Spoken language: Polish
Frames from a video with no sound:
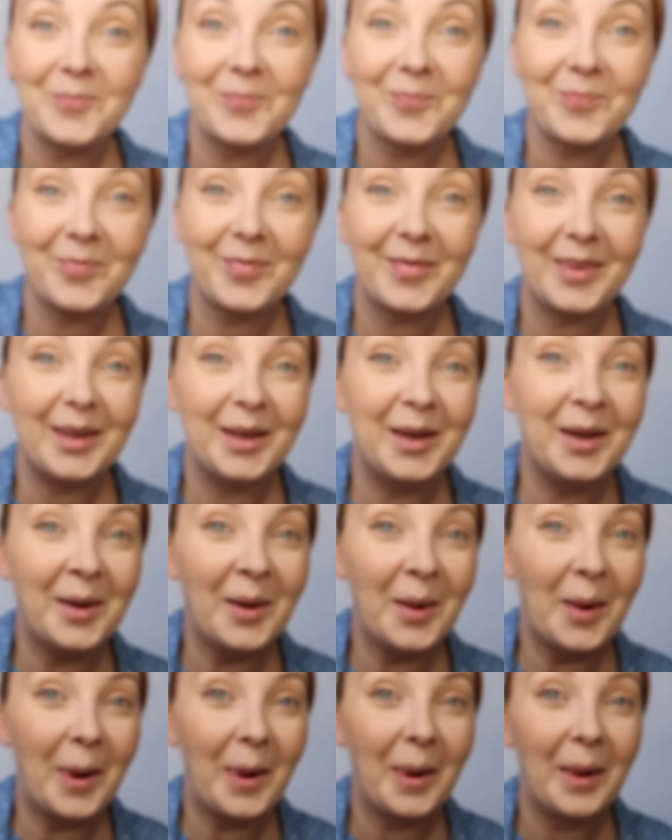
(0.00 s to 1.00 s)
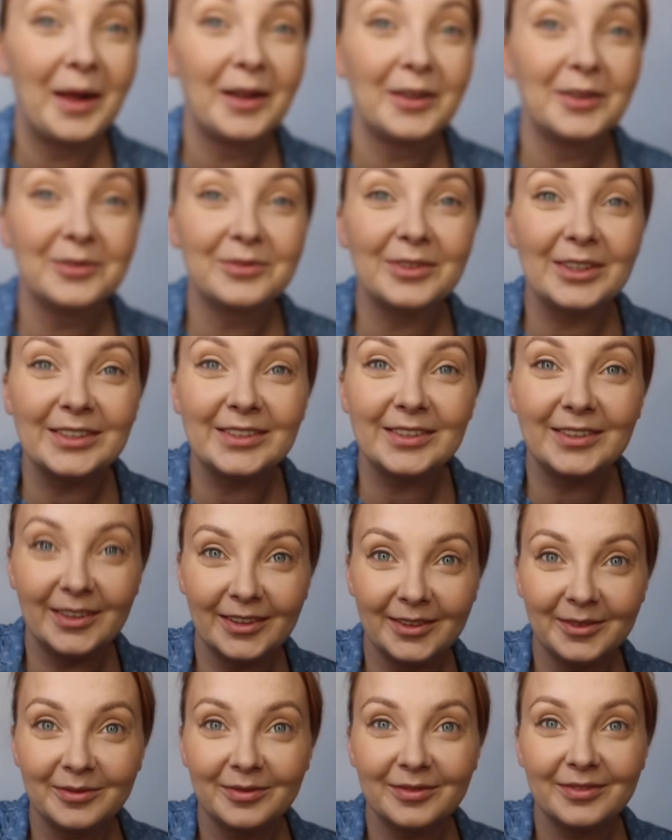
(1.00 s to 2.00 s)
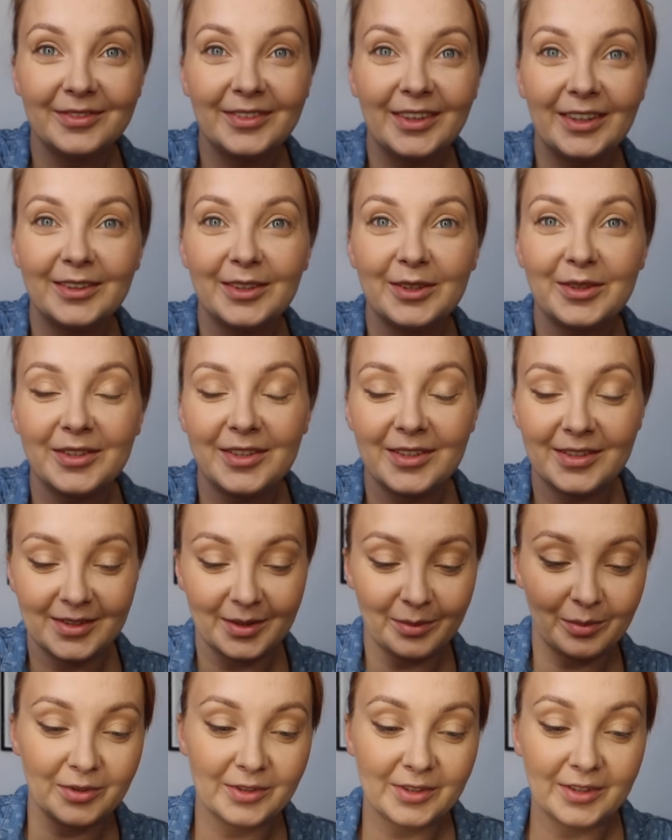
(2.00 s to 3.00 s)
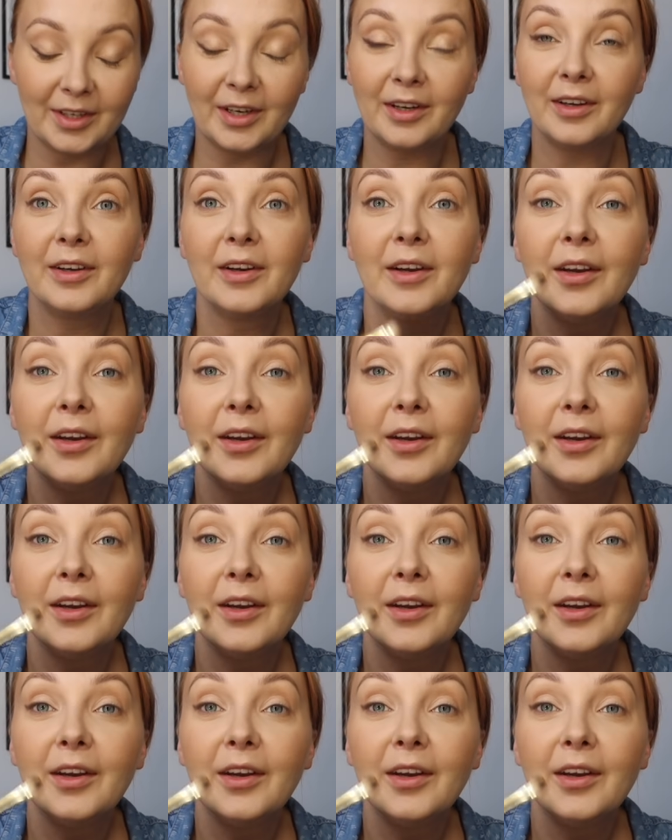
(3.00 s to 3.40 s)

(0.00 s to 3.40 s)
mnie nie patrzyło. No właśnie, ja też nie jestem ostra.